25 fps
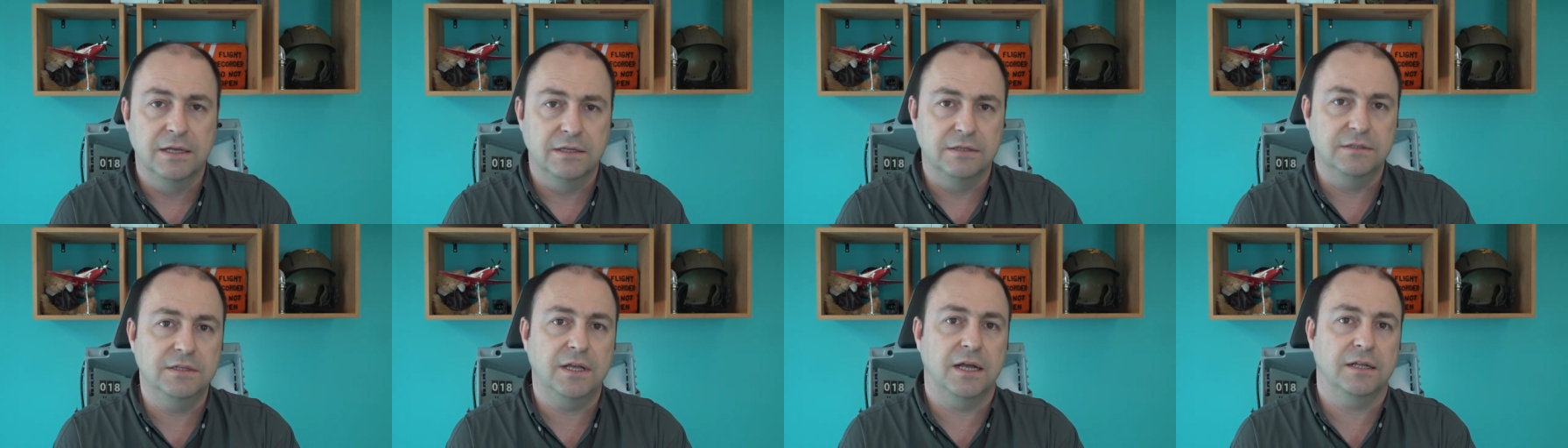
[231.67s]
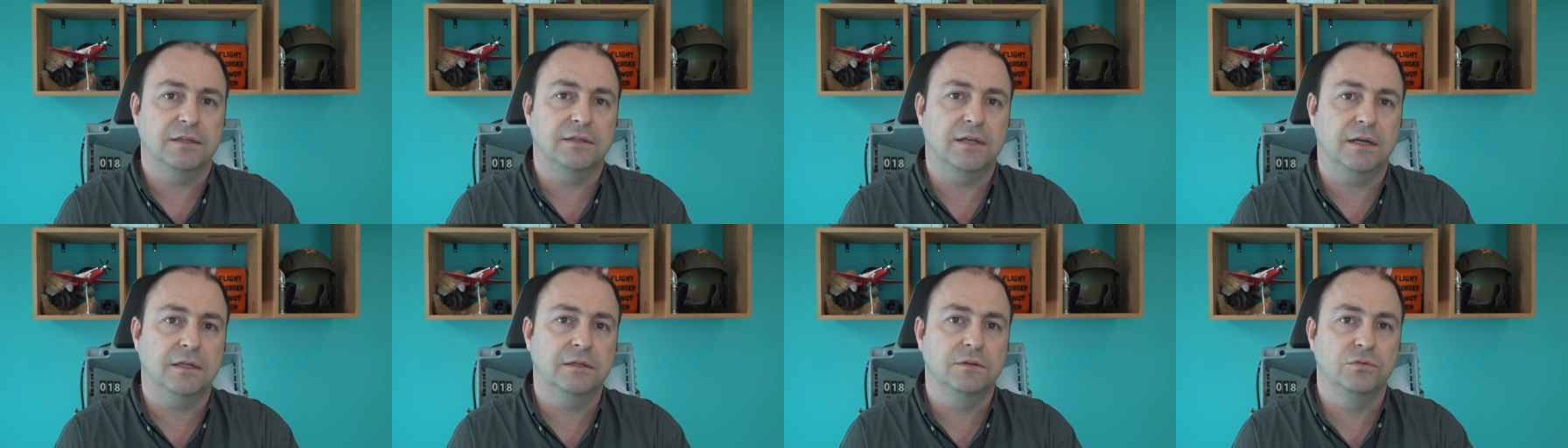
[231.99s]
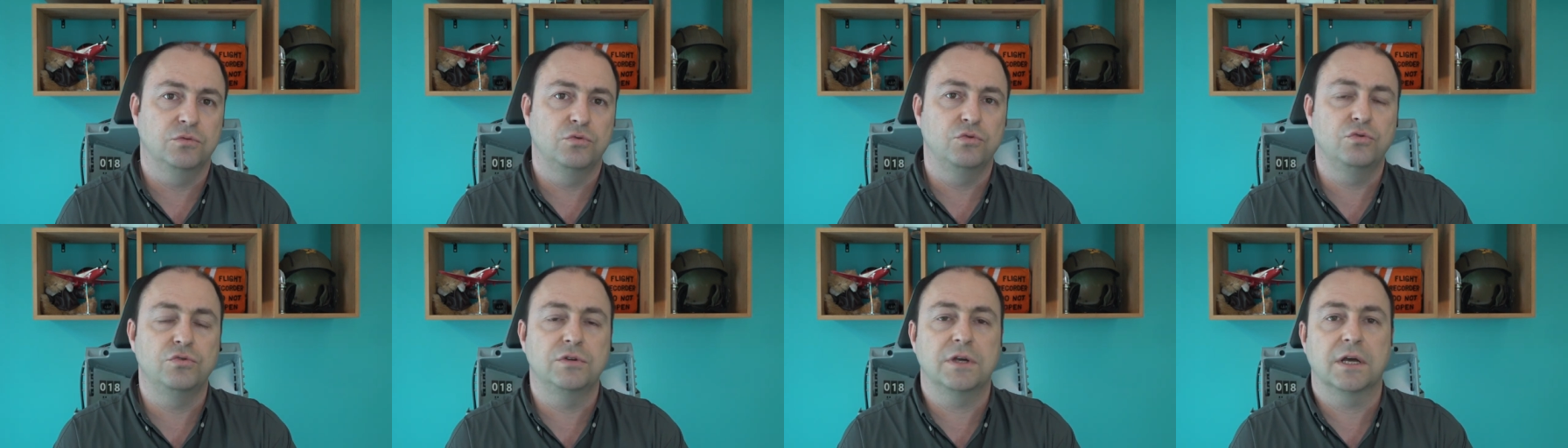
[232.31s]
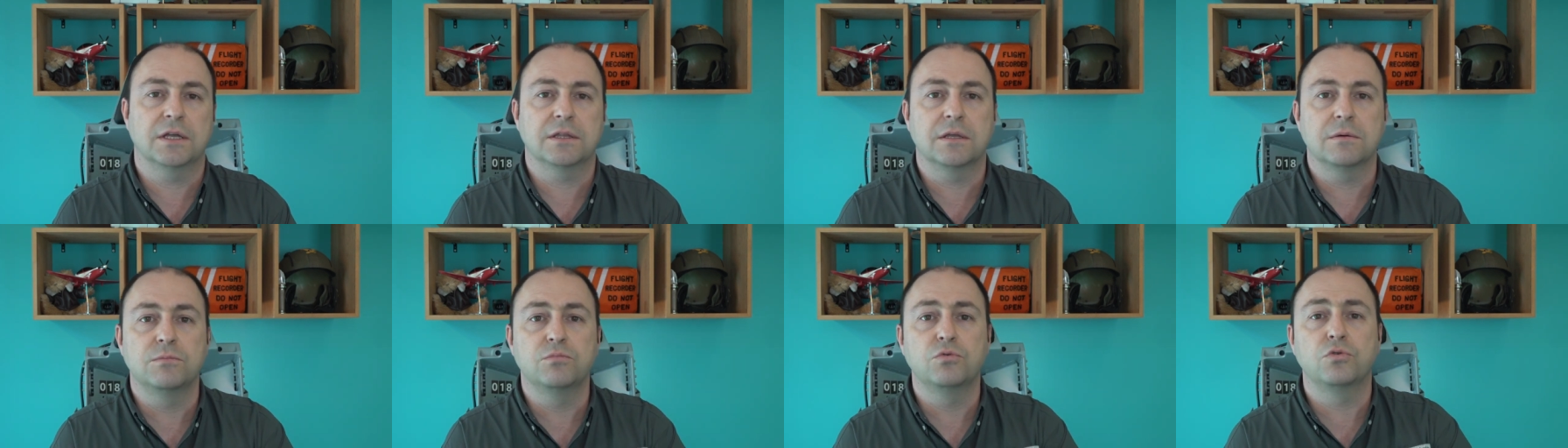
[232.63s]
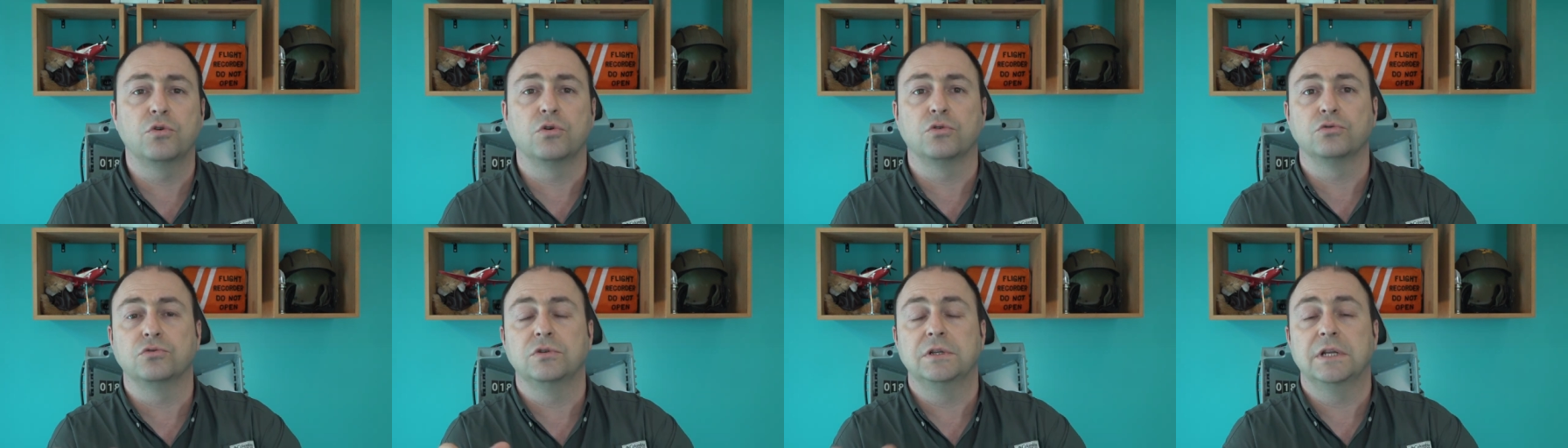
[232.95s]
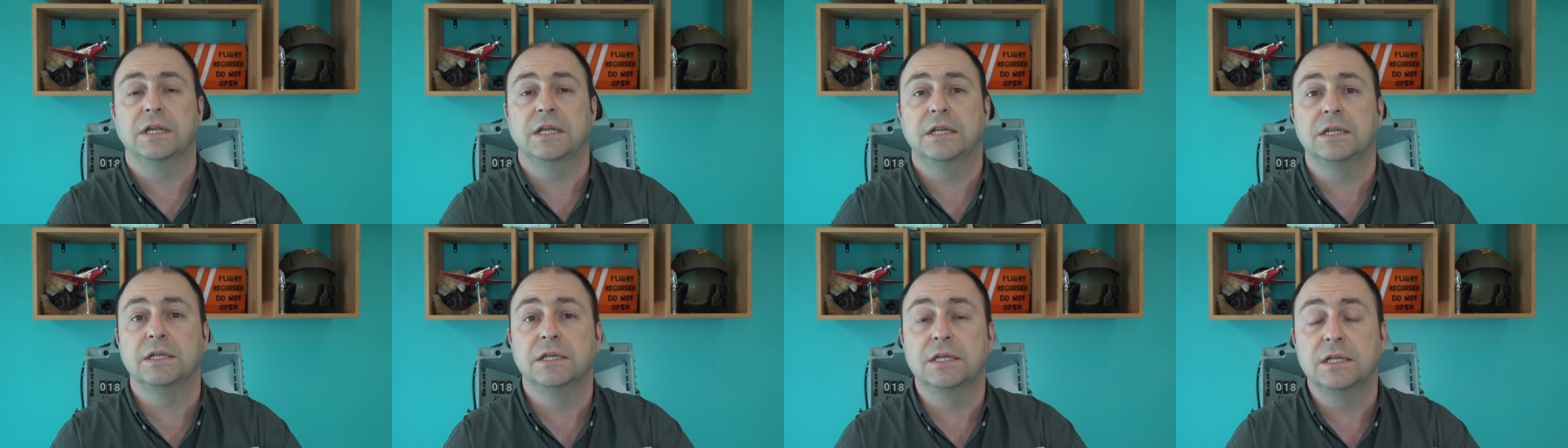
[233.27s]
Zaten dünyada bu
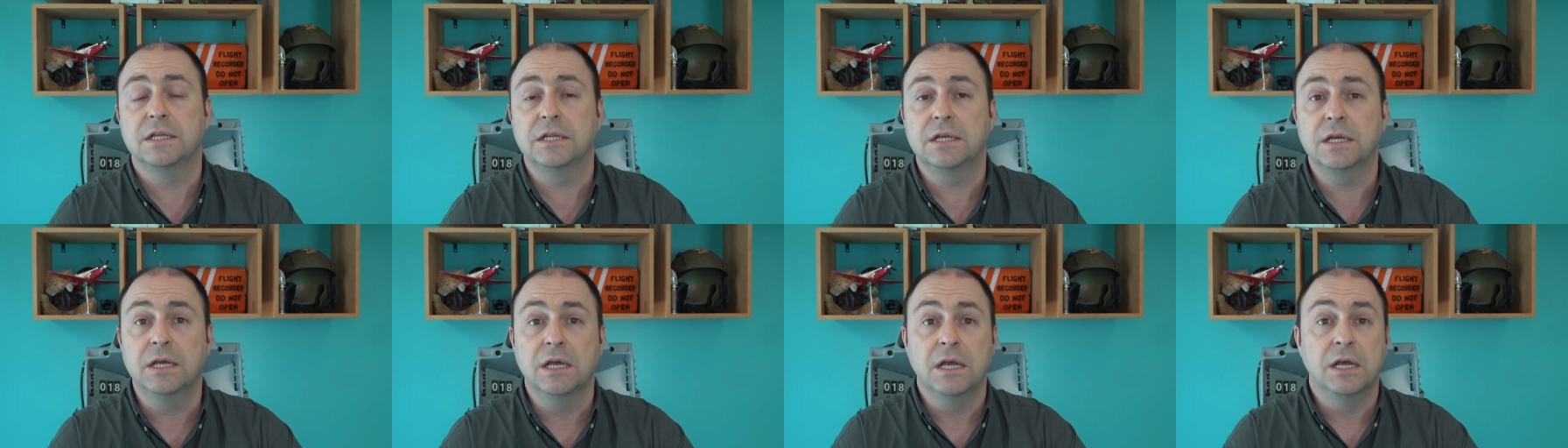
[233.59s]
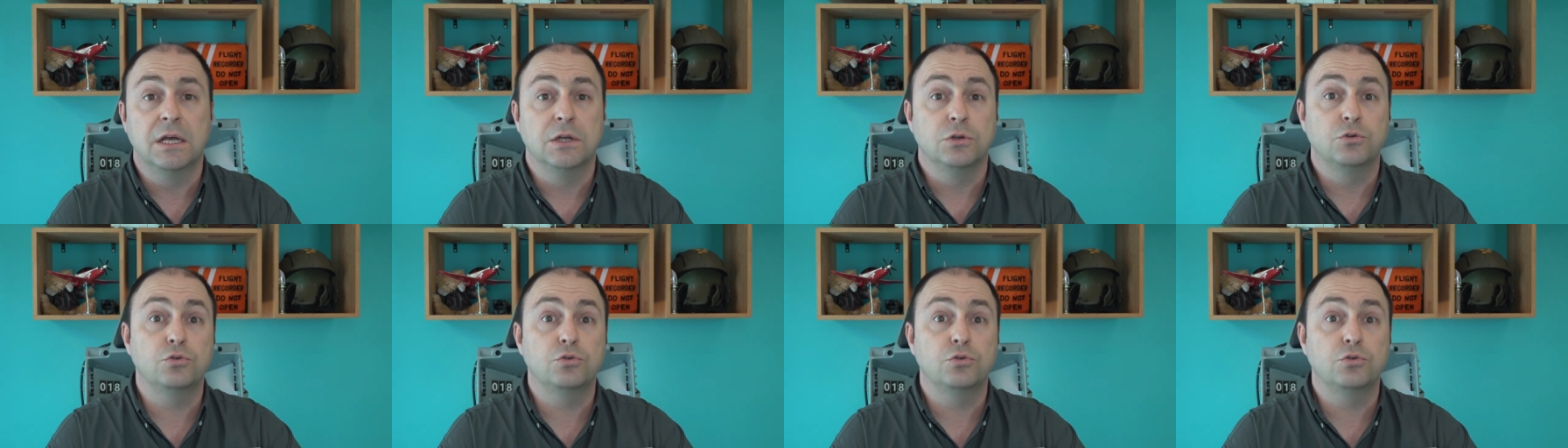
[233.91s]
konuyla ilgili